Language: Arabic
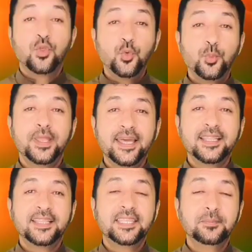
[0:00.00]
ثم
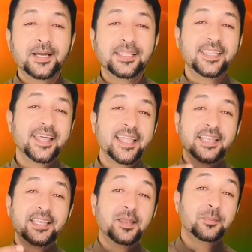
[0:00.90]
نأتي بعد
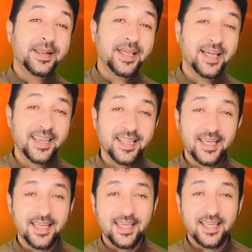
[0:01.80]
ذلك
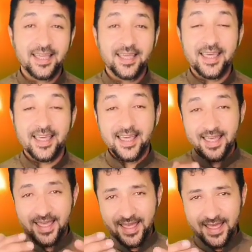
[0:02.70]
للمرحلة
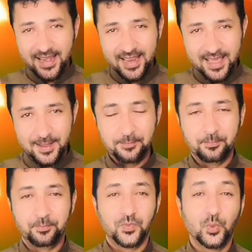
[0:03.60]

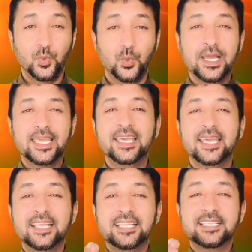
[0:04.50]
الأهم وهي
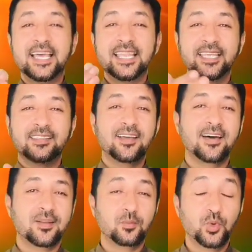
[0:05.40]
إنزال
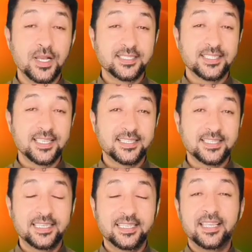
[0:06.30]
إطار
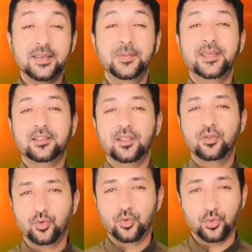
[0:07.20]
مخصص لتربية
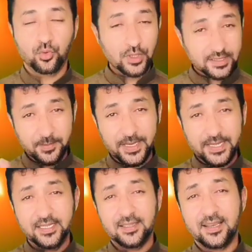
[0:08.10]
الذكور هناك
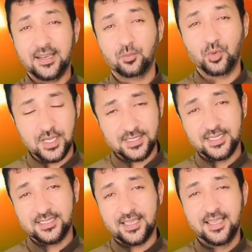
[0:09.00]
طبعا إطارات
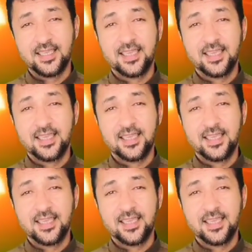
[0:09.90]
مخصصة